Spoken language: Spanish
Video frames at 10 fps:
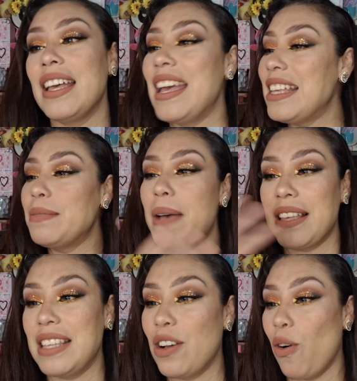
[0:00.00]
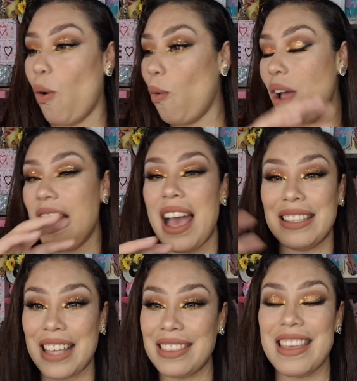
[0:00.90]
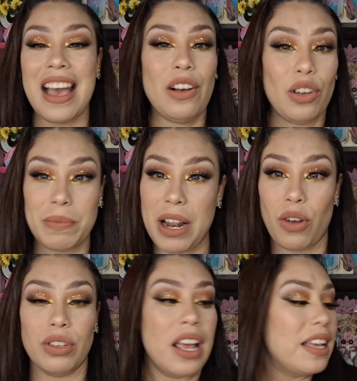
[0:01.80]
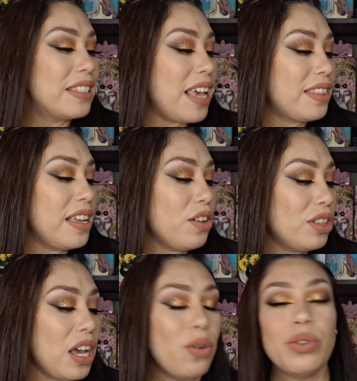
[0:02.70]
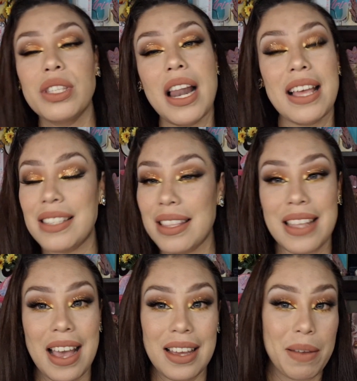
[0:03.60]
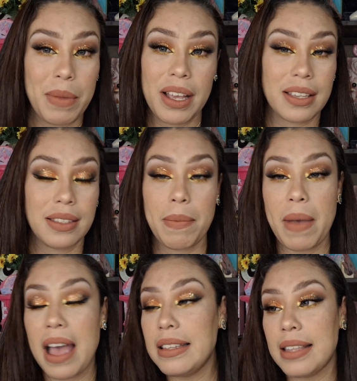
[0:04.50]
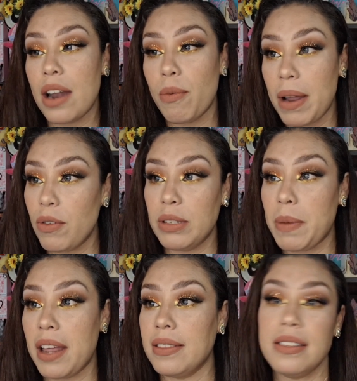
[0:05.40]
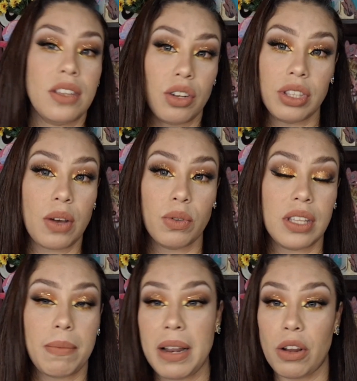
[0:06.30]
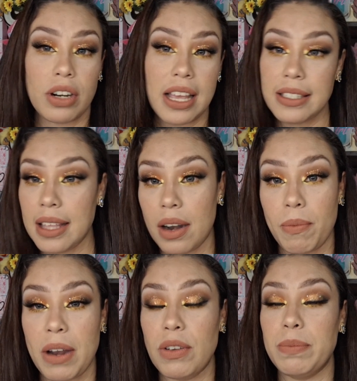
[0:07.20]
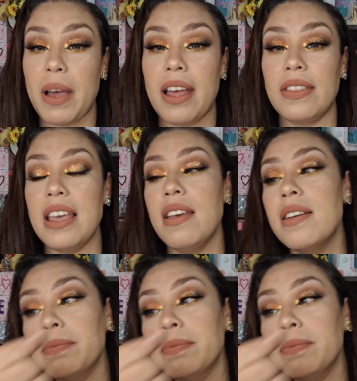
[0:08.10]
Es básico, huele a sandía con melón. Si a ti no te gusta la sandía, créeme que este, este, aroma no es para ti. Si no te gusta el melón, este aroma no es para ti.